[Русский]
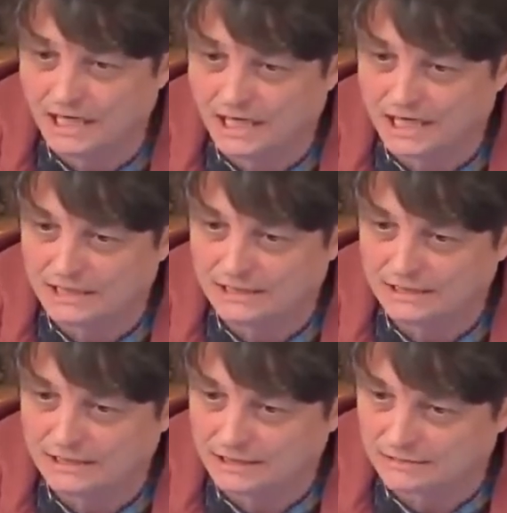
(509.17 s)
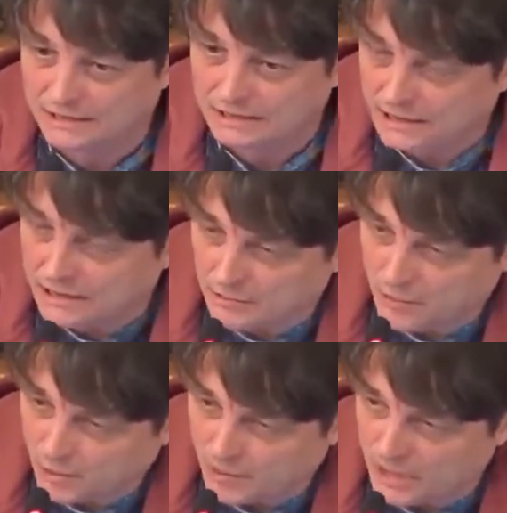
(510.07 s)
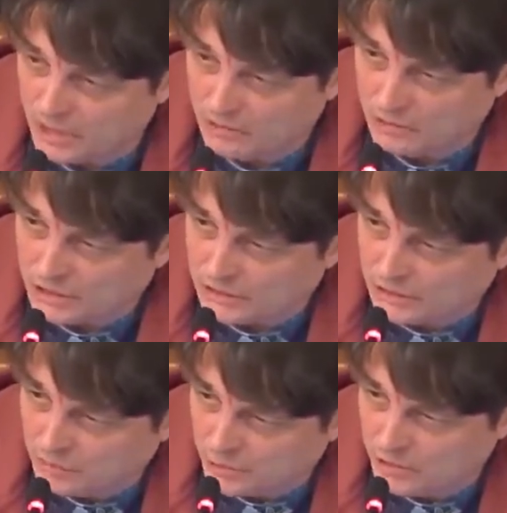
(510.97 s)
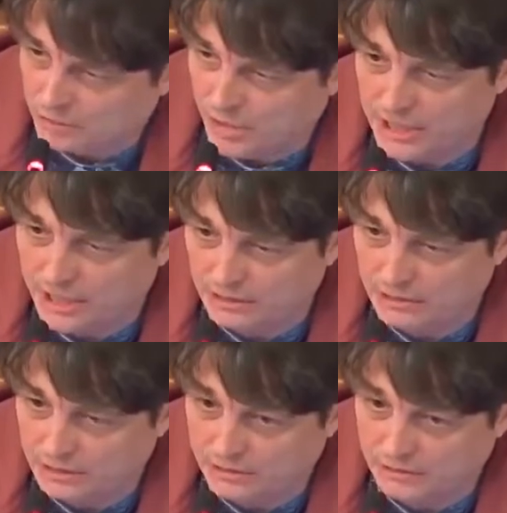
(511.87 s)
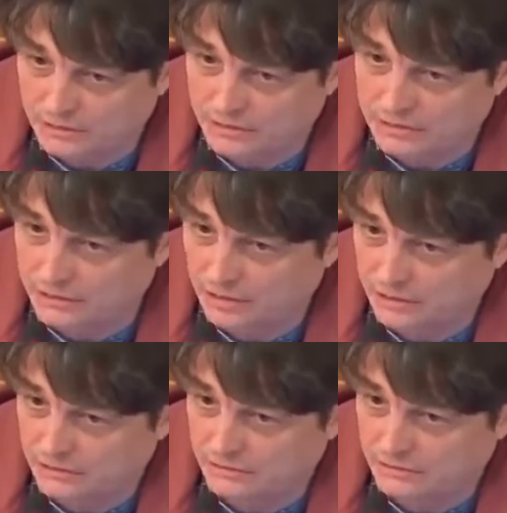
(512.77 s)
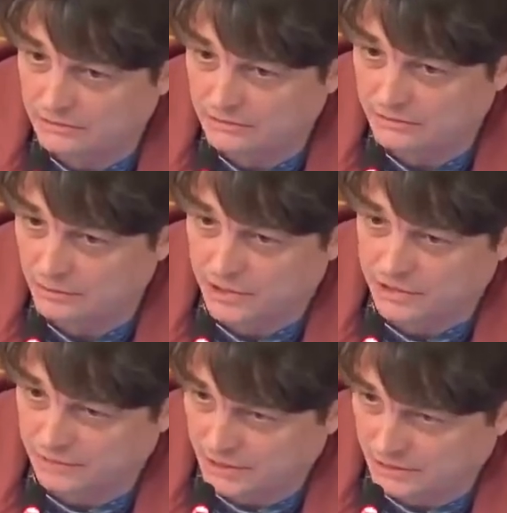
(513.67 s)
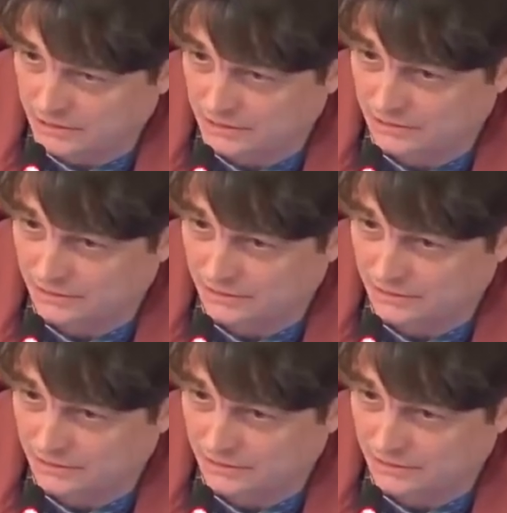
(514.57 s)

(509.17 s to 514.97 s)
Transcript: А, соответственно, до тех пор, пока у нас не будет понятных э, целей э, в образовании,